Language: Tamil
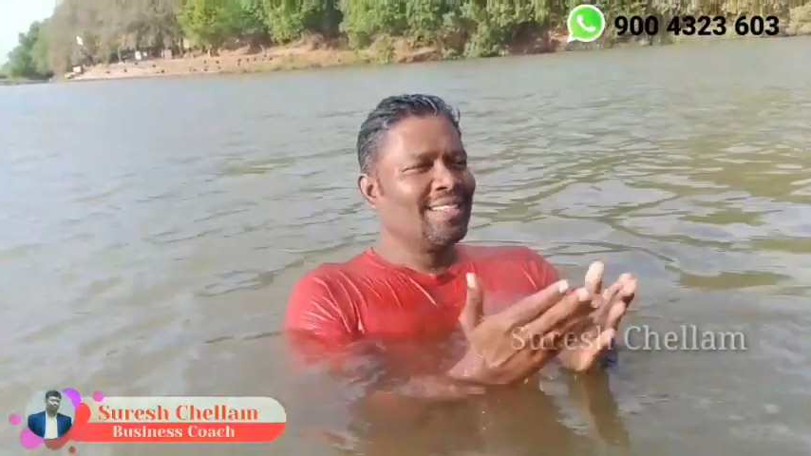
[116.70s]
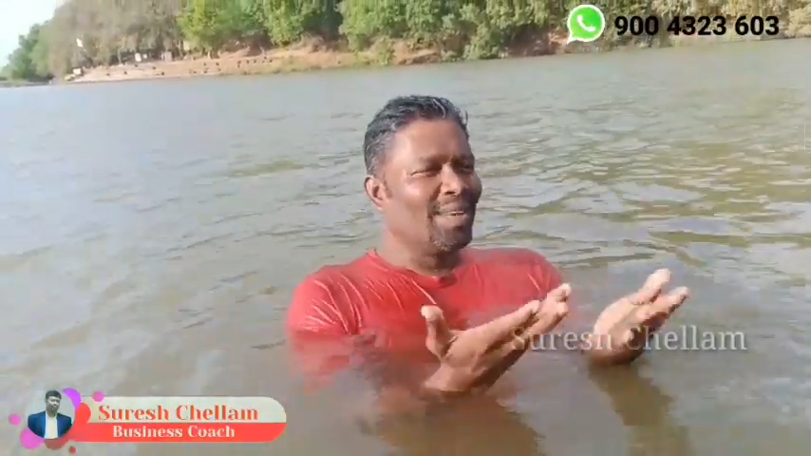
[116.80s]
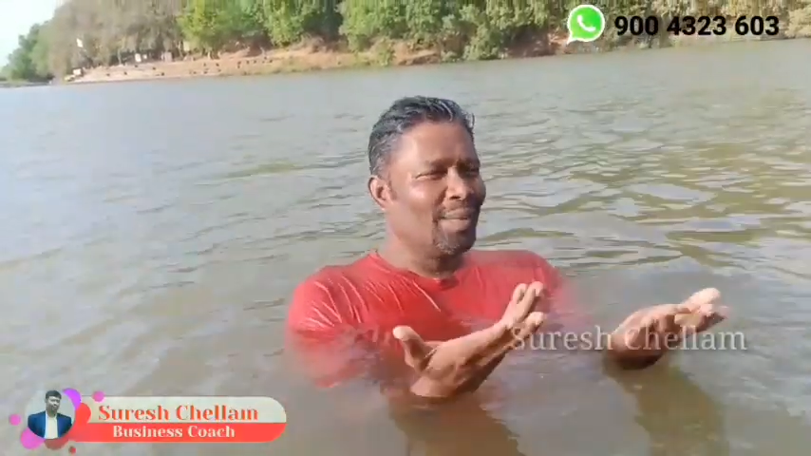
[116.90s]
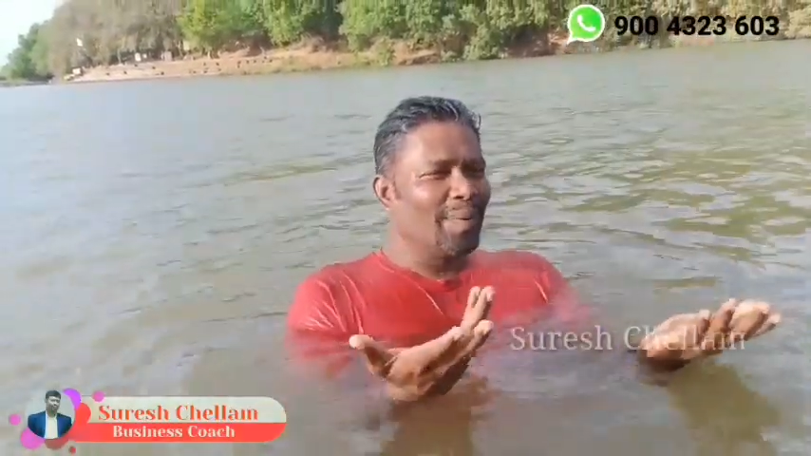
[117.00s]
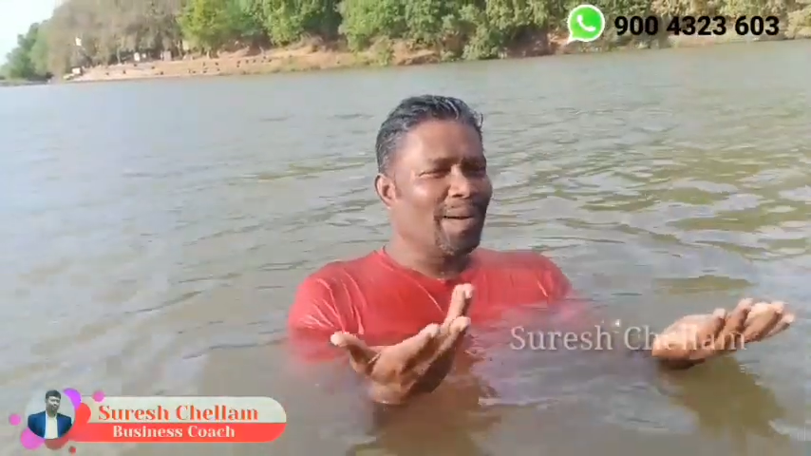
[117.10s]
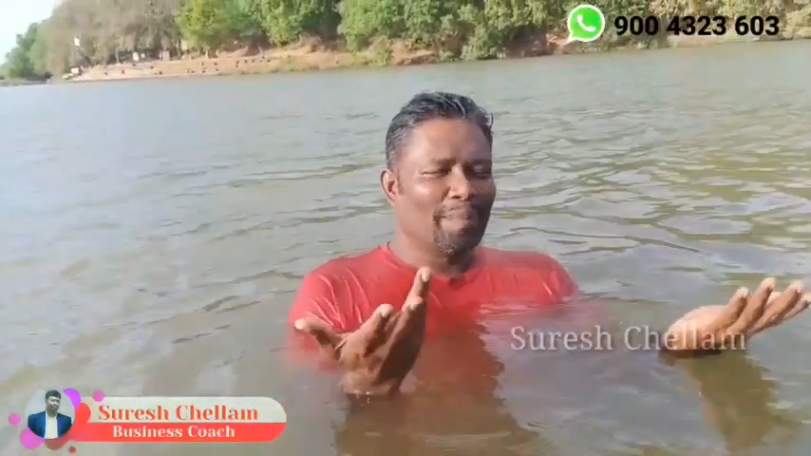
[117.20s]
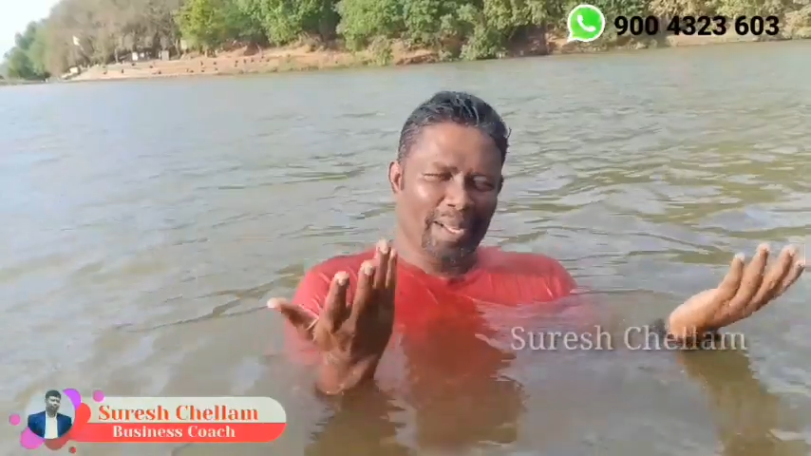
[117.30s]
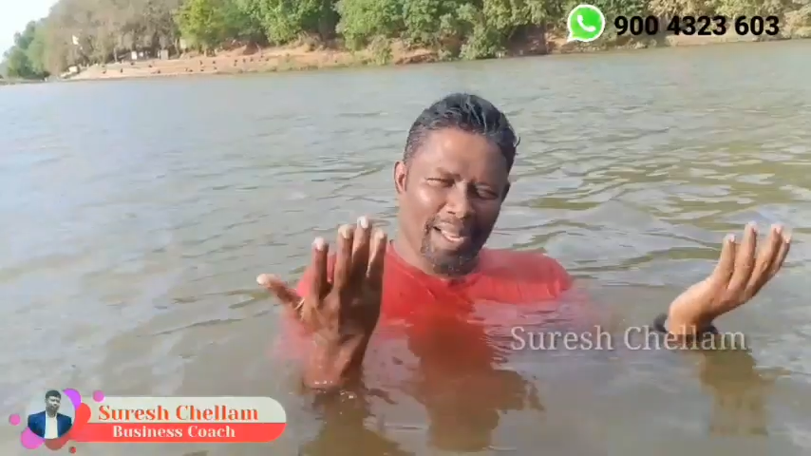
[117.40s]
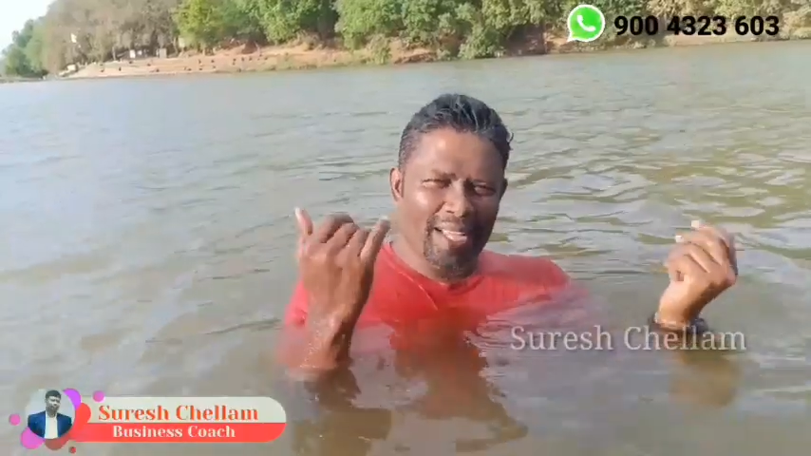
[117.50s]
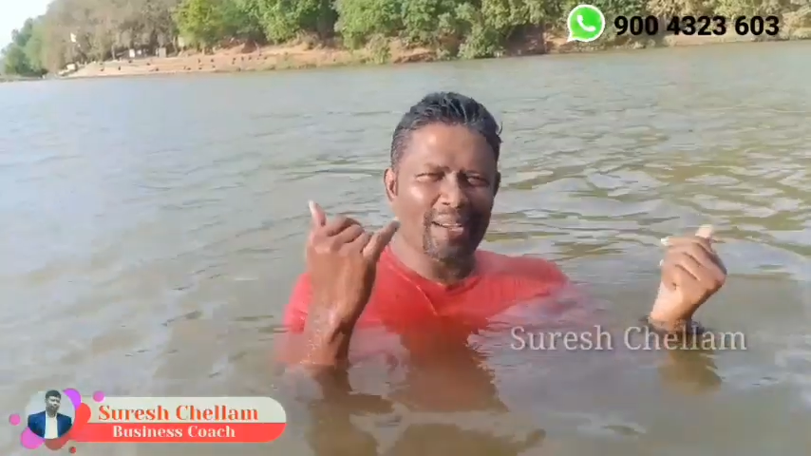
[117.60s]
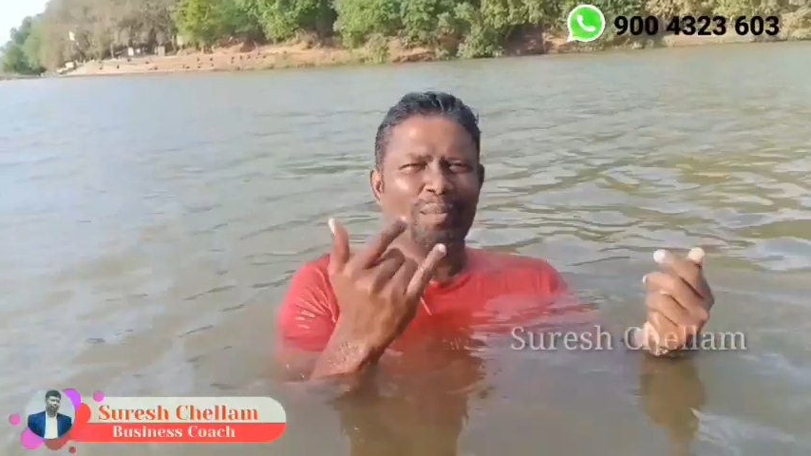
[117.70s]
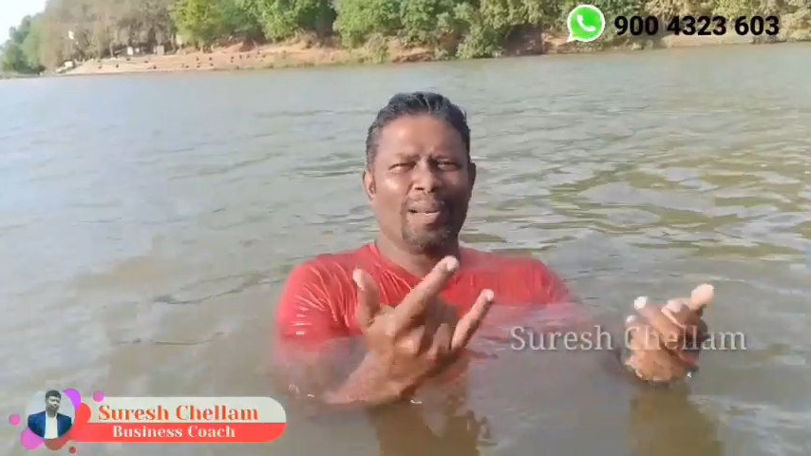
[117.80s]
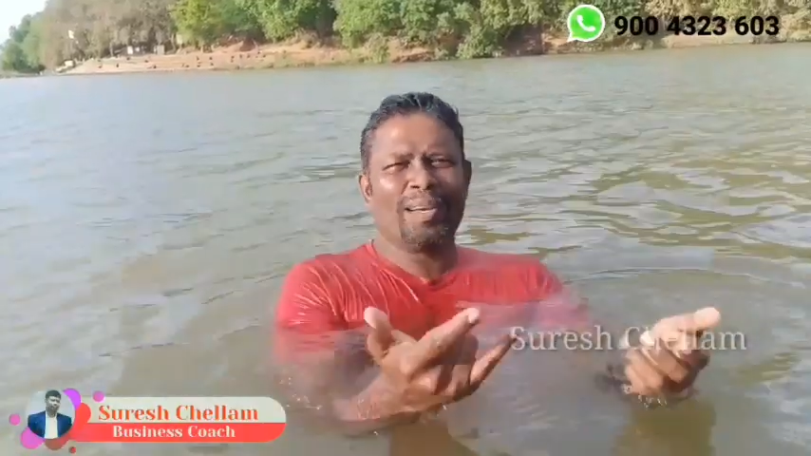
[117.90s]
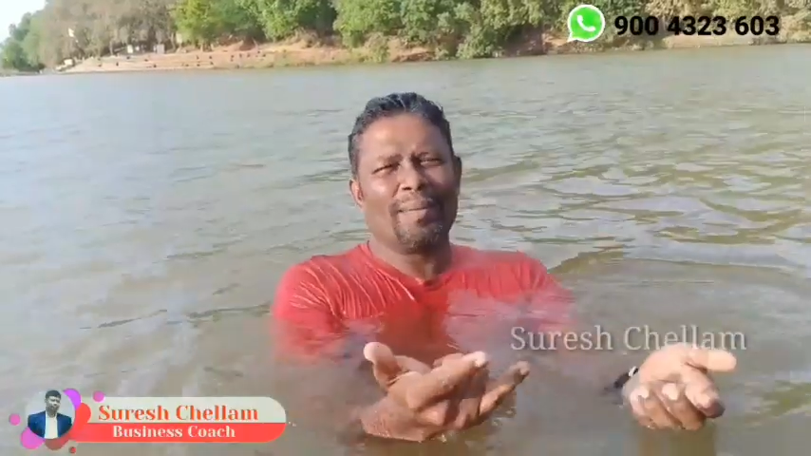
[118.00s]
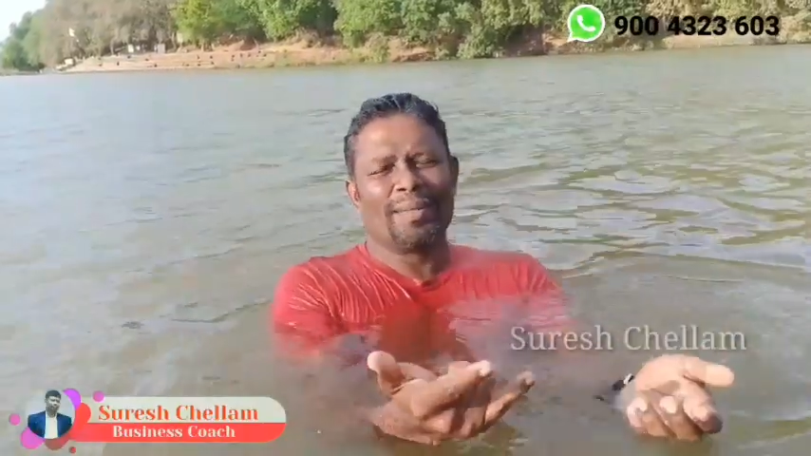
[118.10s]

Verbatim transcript: ஸோ இப்போ அப்பா என்றைக்கு விட்டாலும்